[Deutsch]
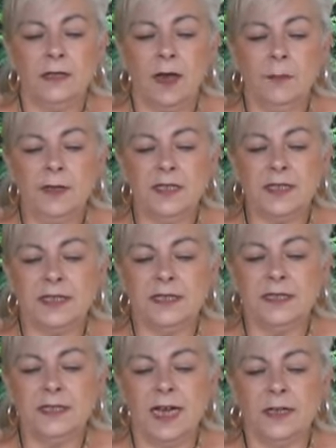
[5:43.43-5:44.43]
Damit
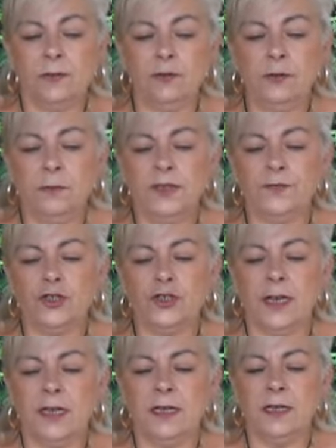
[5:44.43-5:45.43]
senden sie ein
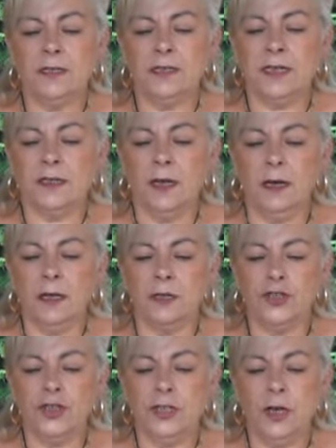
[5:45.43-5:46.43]
unmissverständliches Signal
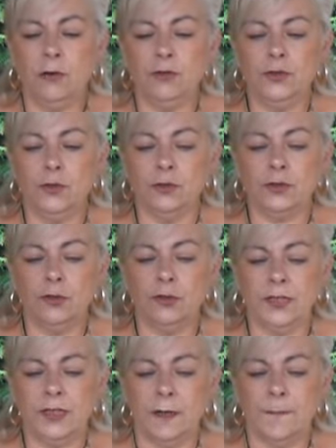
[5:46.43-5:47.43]
an China und
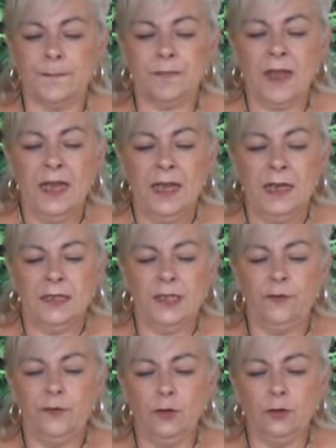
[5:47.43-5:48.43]
Nordkorea.
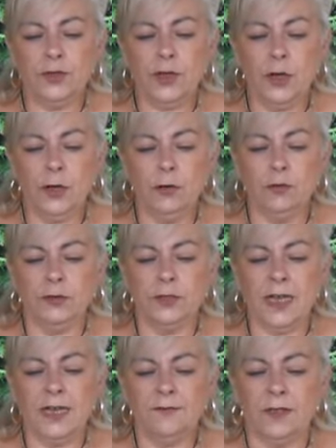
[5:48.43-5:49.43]
Die Flugzeuge
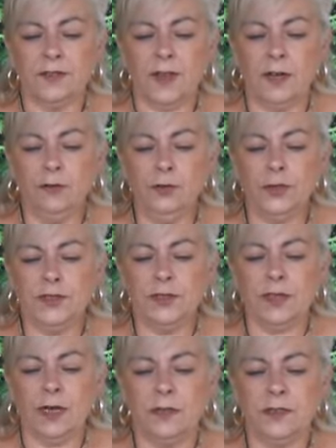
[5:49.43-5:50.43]
und etwa 300
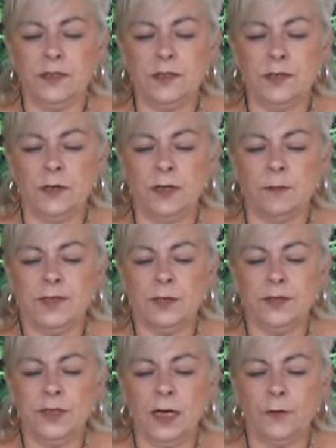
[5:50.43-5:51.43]
Soldaten sollen am
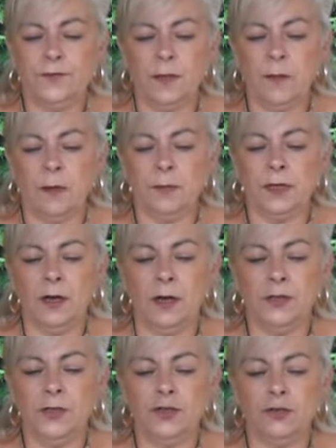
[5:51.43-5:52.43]
Sonntag auf dem
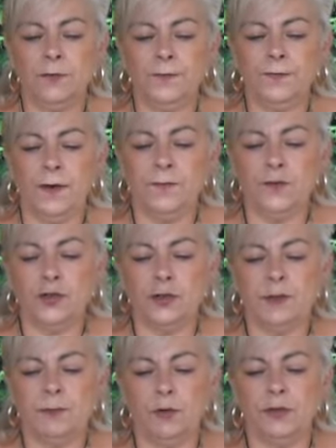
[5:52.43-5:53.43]
amerikanischen
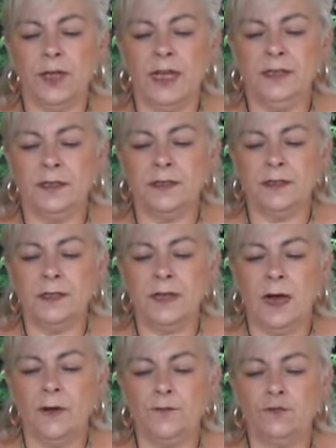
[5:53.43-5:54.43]
Luftwaffenstützpunkt Anderson
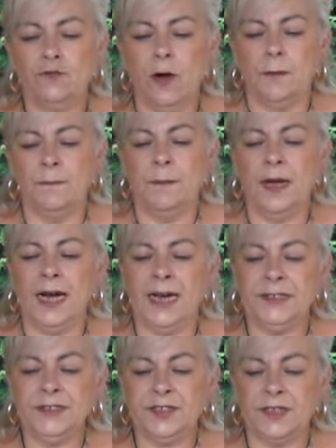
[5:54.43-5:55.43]
auf Guam
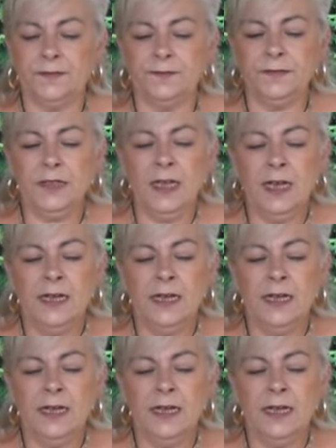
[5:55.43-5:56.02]
eintreffen,